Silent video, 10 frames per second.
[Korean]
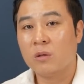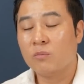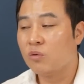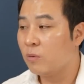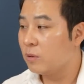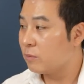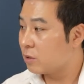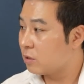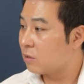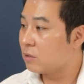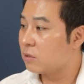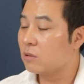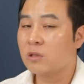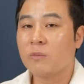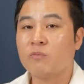부모님을 그걸
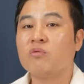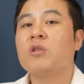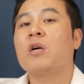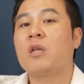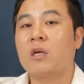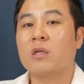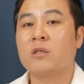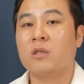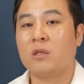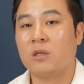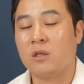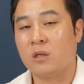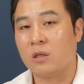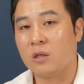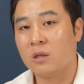들었으면 부자가
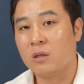됐겠지.